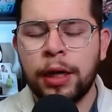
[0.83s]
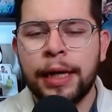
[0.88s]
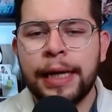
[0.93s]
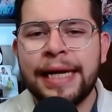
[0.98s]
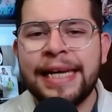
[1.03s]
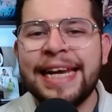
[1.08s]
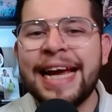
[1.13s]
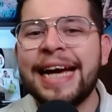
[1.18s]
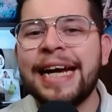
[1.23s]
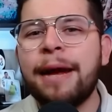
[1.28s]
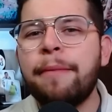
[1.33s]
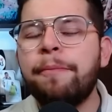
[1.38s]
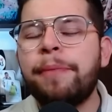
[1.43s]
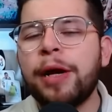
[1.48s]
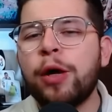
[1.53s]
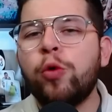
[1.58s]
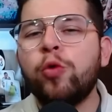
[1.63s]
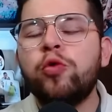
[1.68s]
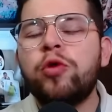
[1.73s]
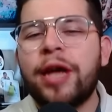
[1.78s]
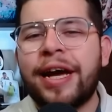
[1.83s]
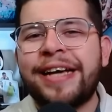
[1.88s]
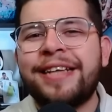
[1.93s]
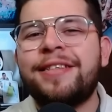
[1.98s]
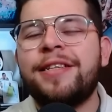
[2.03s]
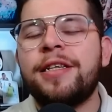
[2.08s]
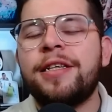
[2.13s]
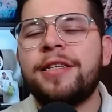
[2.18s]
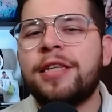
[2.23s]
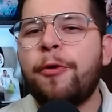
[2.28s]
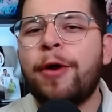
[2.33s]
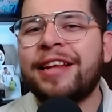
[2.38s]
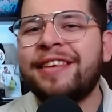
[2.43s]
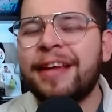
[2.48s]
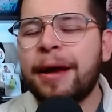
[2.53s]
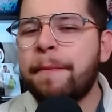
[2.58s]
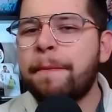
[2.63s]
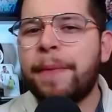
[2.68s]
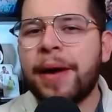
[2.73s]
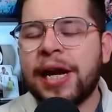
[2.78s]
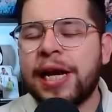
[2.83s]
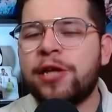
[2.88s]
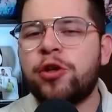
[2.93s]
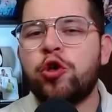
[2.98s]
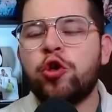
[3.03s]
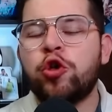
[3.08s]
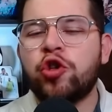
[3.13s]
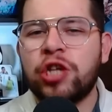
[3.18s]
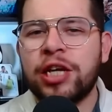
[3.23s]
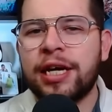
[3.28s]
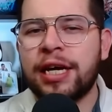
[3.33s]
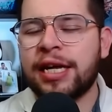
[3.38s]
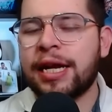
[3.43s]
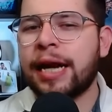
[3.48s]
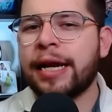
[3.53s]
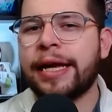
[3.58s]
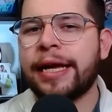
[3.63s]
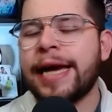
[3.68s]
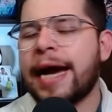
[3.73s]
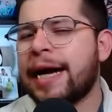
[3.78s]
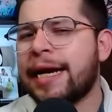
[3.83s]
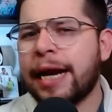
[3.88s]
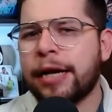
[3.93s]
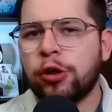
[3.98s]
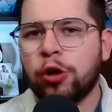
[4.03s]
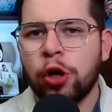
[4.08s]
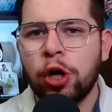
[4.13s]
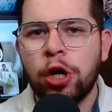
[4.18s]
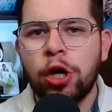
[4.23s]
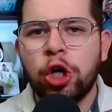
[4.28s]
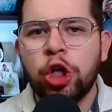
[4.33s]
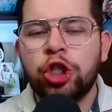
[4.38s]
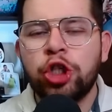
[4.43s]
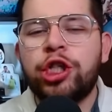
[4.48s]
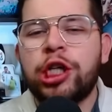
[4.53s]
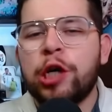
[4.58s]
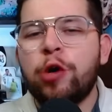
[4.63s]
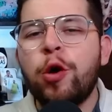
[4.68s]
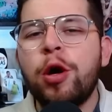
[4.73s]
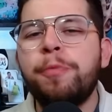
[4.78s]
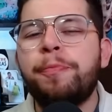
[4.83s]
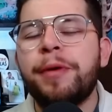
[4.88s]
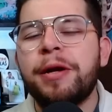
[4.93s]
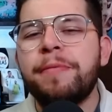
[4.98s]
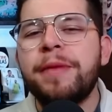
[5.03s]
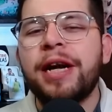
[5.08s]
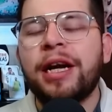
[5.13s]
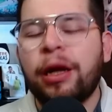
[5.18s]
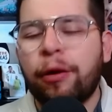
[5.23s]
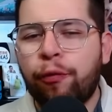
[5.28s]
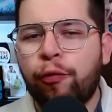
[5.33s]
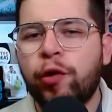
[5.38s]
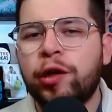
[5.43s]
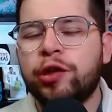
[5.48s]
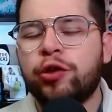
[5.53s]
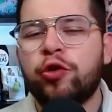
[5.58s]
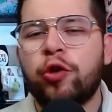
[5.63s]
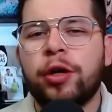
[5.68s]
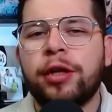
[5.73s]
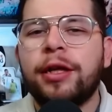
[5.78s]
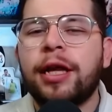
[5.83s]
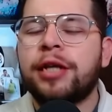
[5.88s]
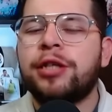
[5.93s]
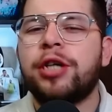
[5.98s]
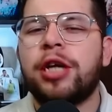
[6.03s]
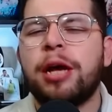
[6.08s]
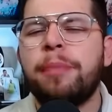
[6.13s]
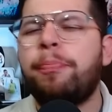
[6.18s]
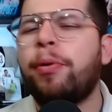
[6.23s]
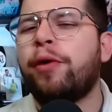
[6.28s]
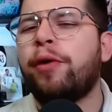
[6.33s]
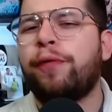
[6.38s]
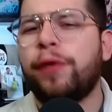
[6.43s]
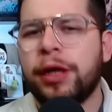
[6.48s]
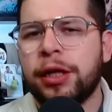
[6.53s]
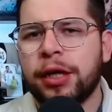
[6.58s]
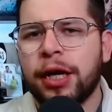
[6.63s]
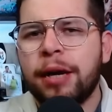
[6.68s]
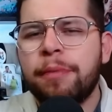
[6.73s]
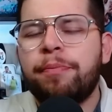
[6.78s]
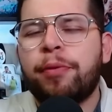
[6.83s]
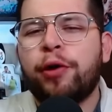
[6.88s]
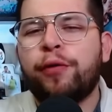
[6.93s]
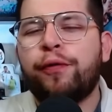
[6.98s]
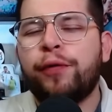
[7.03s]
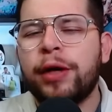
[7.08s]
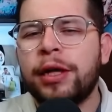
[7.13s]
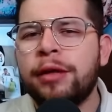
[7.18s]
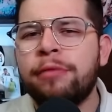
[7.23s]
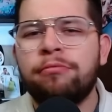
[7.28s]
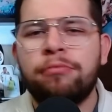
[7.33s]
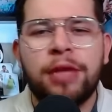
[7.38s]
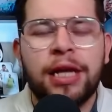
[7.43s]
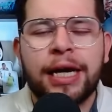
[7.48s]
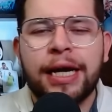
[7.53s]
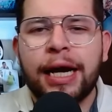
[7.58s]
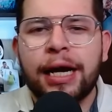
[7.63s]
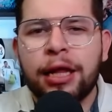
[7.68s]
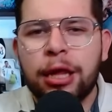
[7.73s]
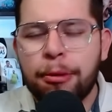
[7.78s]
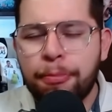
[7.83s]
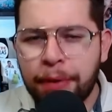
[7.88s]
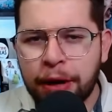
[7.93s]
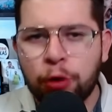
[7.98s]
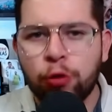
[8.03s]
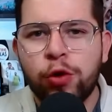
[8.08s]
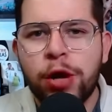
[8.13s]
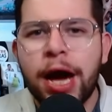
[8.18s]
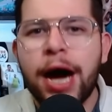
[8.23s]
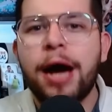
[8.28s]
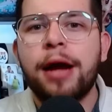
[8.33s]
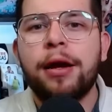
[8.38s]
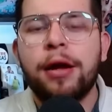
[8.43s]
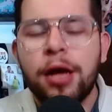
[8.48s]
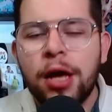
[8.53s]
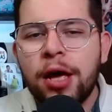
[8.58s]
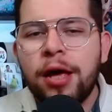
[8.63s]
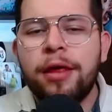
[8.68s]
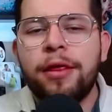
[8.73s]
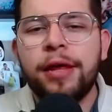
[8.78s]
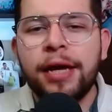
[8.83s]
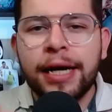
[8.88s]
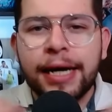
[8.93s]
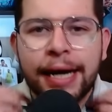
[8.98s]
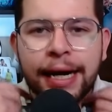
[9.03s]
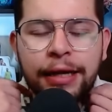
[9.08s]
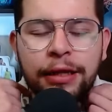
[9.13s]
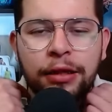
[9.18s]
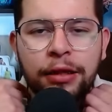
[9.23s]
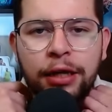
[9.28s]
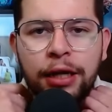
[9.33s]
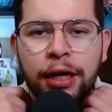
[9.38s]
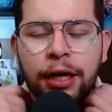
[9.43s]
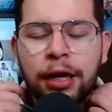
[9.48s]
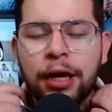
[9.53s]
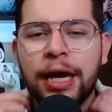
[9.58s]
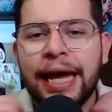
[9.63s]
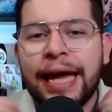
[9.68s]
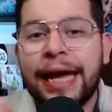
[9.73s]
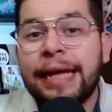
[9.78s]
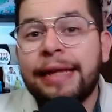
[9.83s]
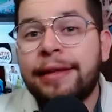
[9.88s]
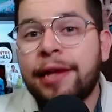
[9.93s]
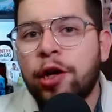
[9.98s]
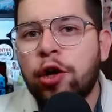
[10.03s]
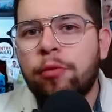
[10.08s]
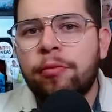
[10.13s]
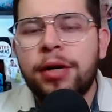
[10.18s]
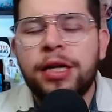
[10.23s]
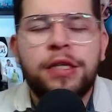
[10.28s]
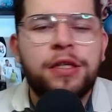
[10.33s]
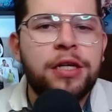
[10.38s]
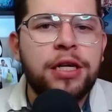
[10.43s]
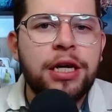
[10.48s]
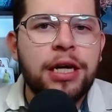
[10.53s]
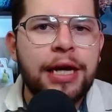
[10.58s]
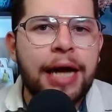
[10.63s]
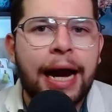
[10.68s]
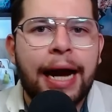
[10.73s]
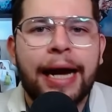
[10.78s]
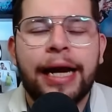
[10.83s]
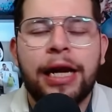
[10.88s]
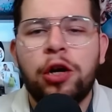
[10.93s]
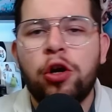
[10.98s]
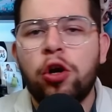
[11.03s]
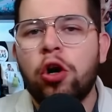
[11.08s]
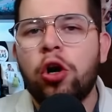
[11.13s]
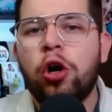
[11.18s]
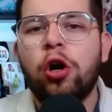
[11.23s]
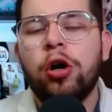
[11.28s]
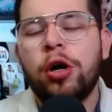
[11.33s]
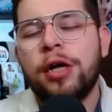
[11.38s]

La gran pregunta es si Sebastián Palacios es jerarquía. Claro, llegó el primer refuerzo de Talleres, por fin, ¿eh? Por fin dejar de especular, dejar de este nombre sí, aquel no.